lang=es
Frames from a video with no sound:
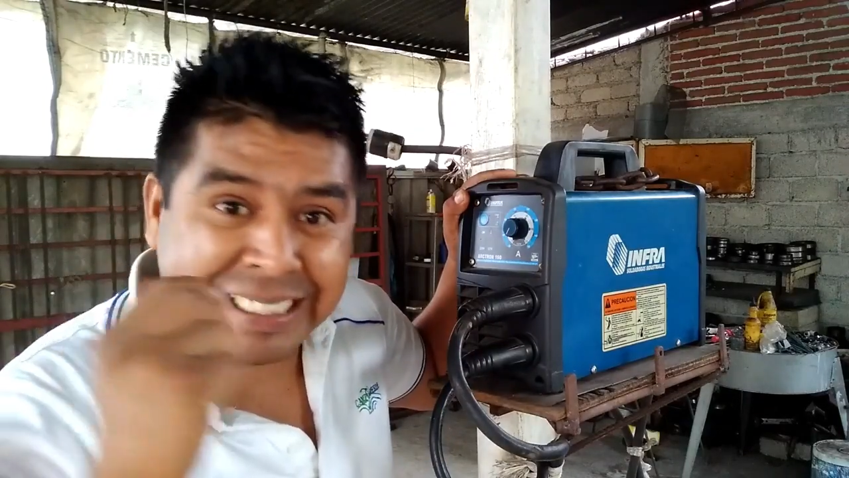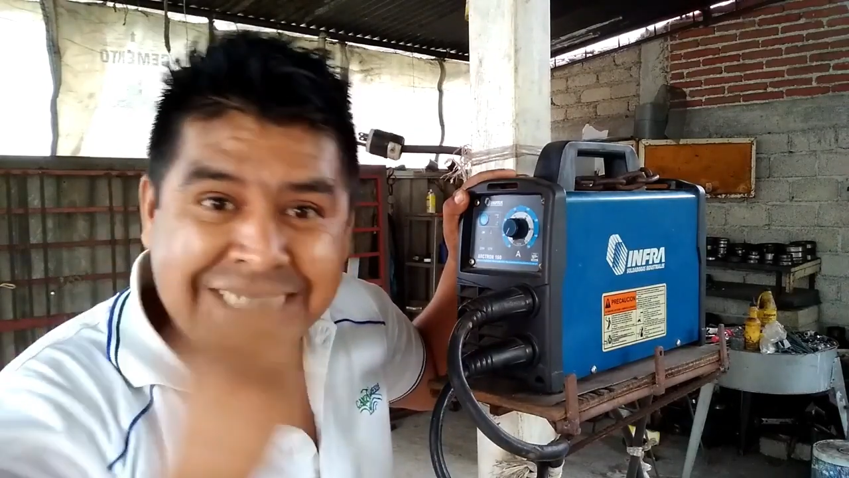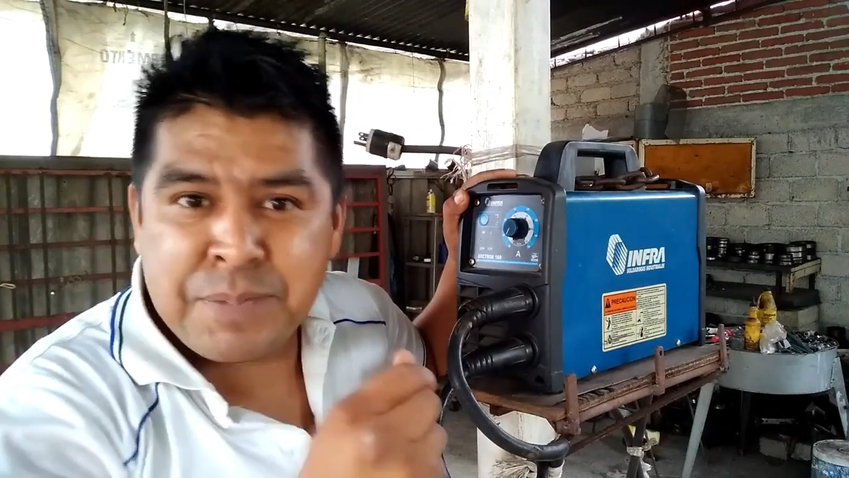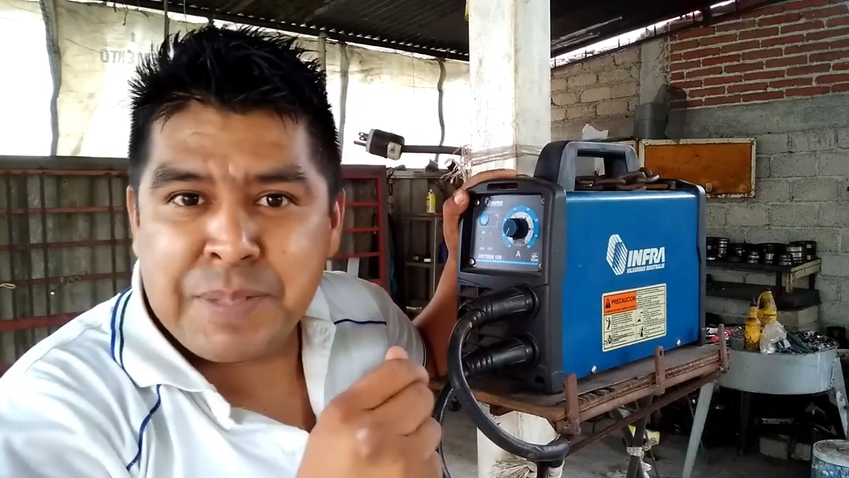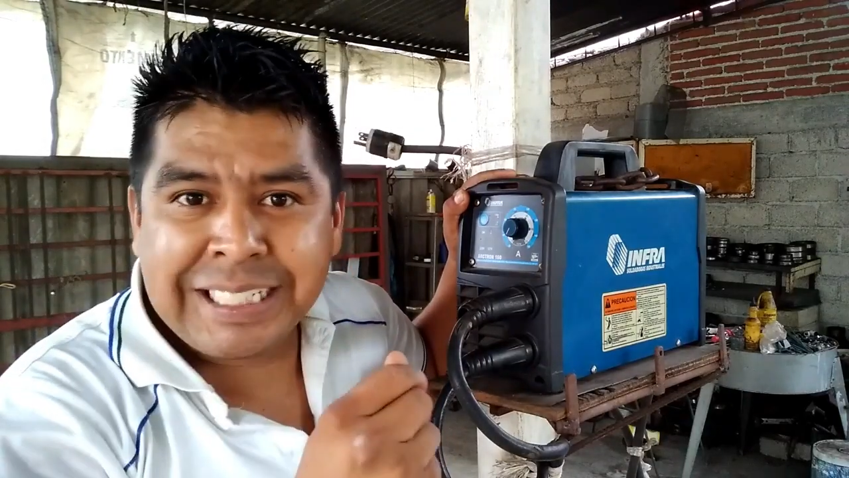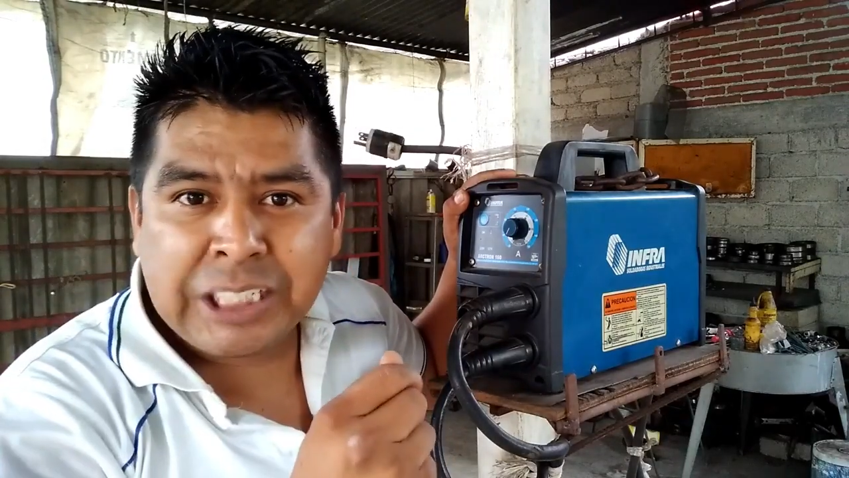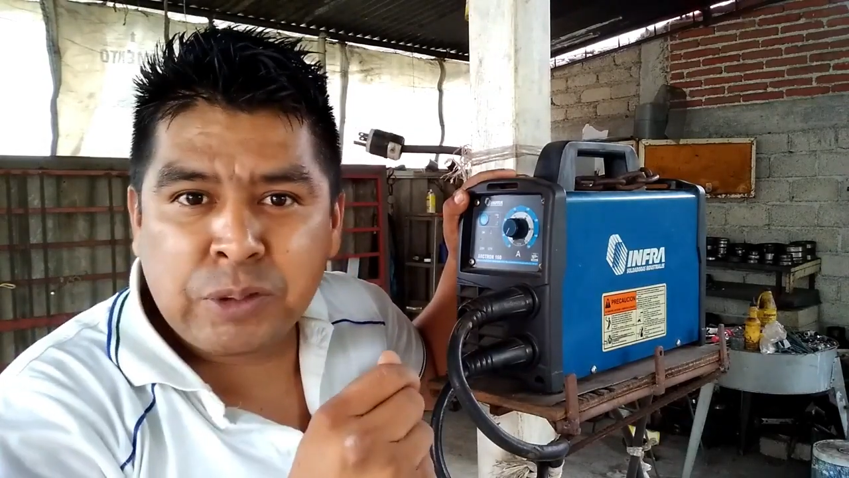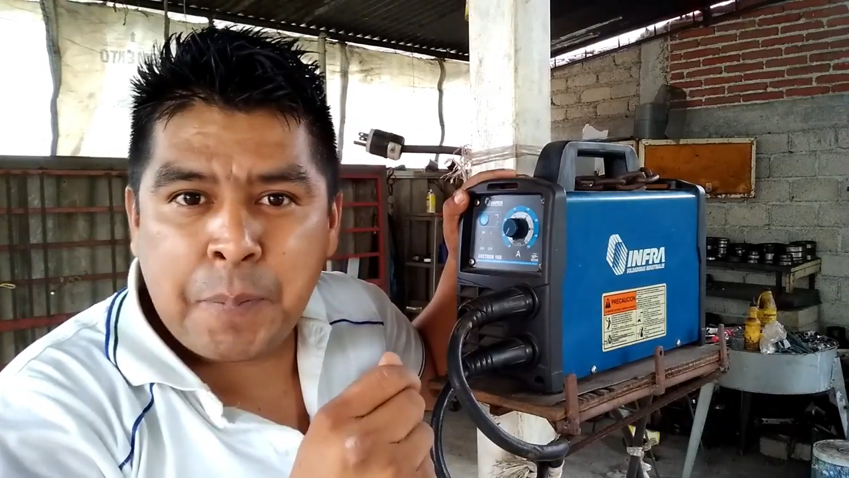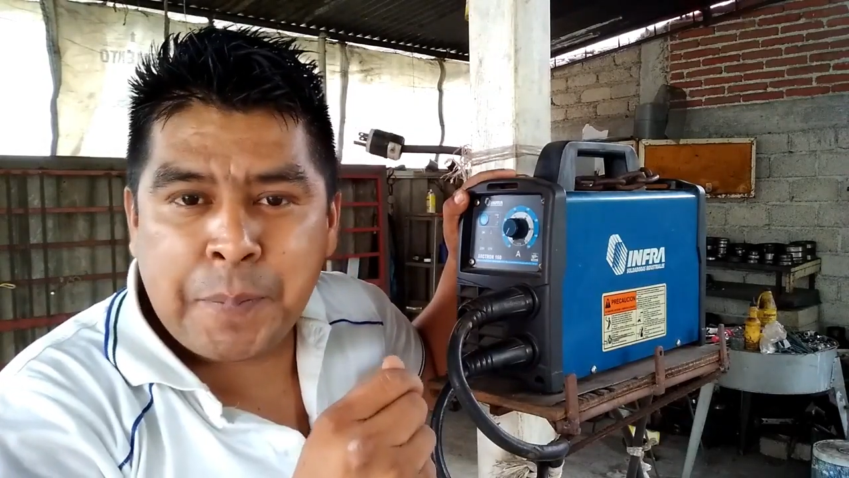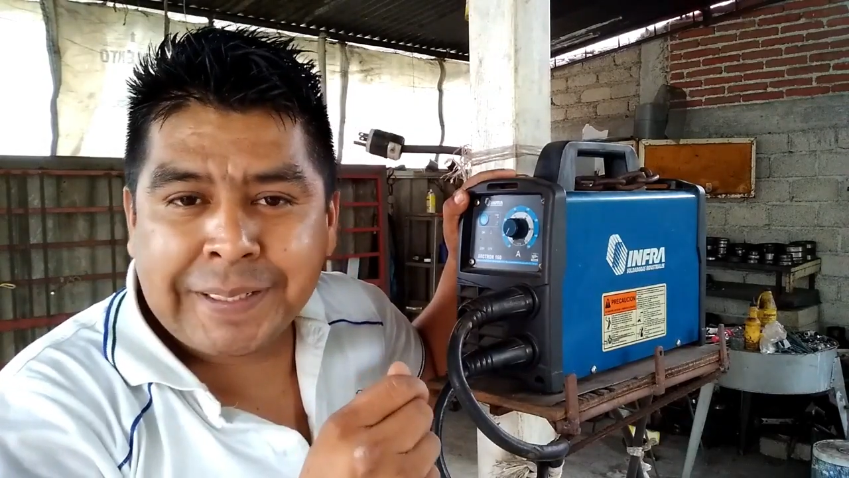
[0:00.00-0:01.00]
ya de
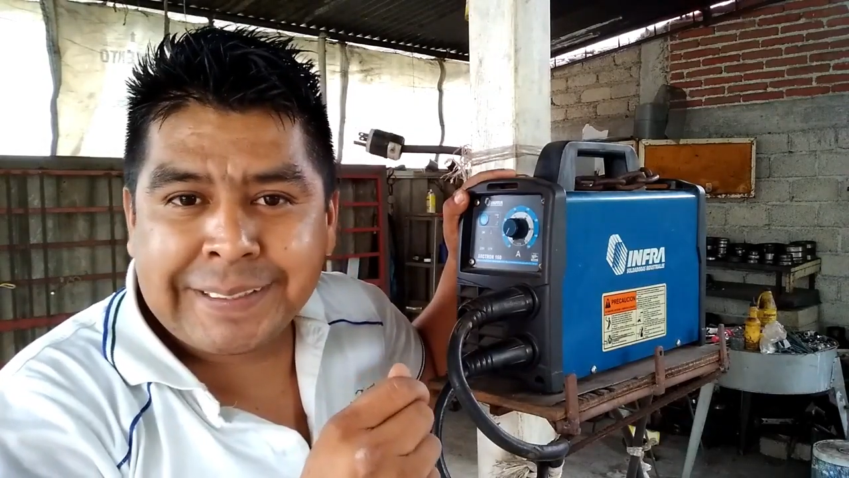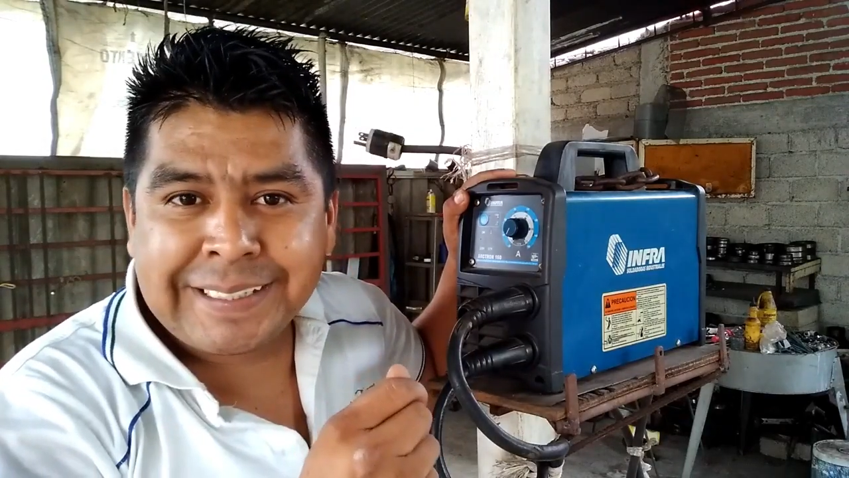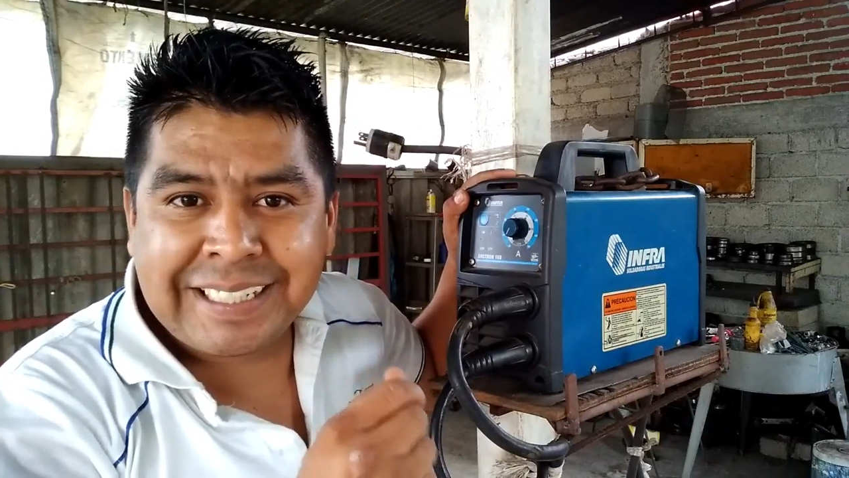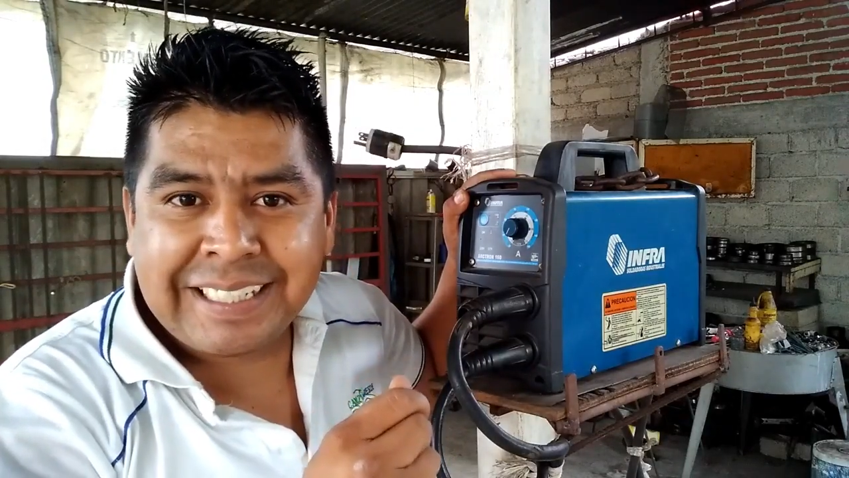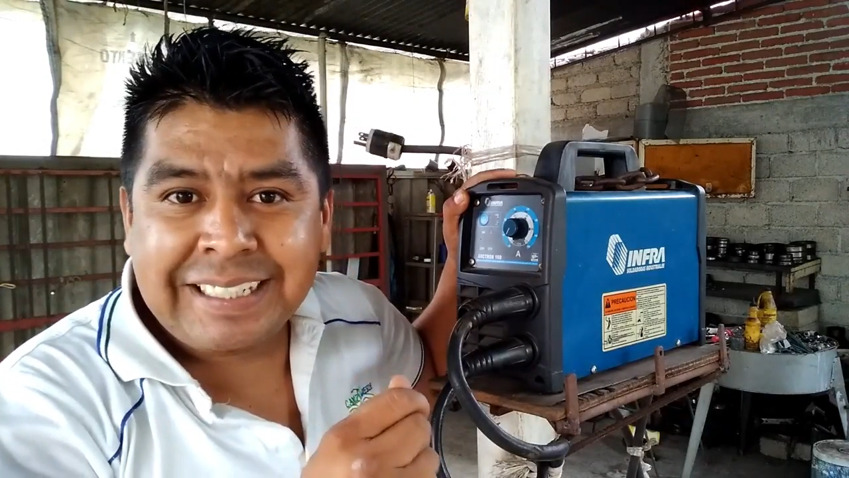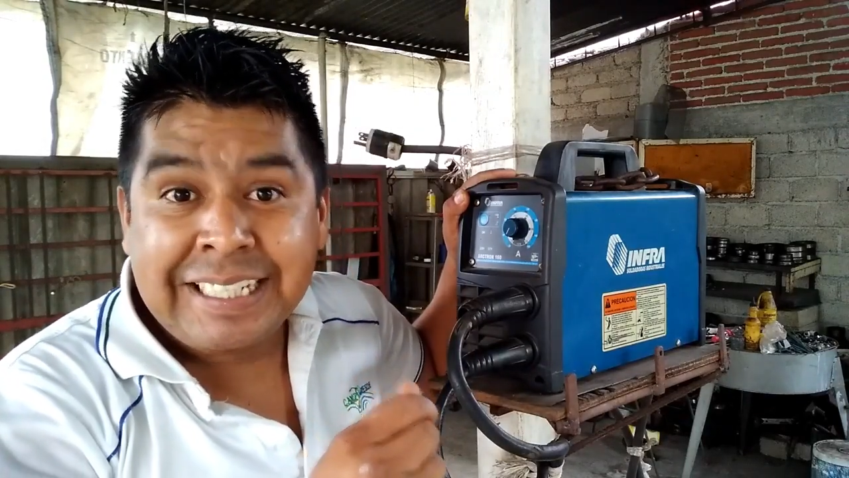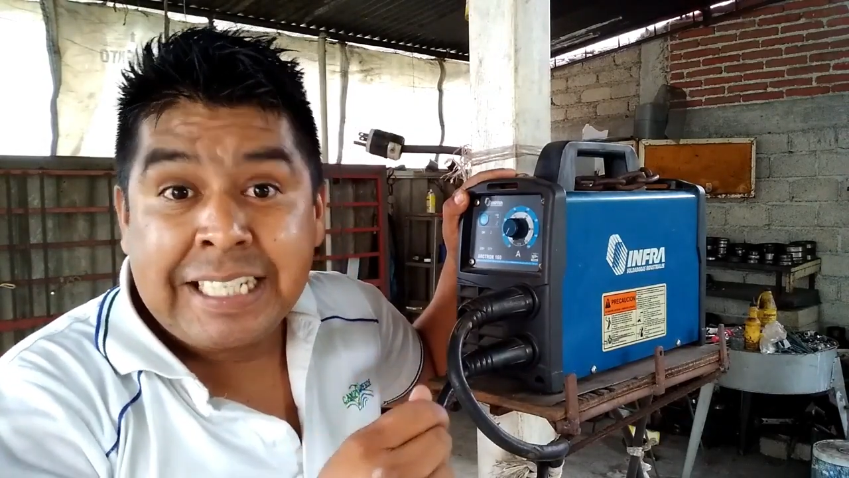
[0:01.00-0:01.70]
inmediato a practicar,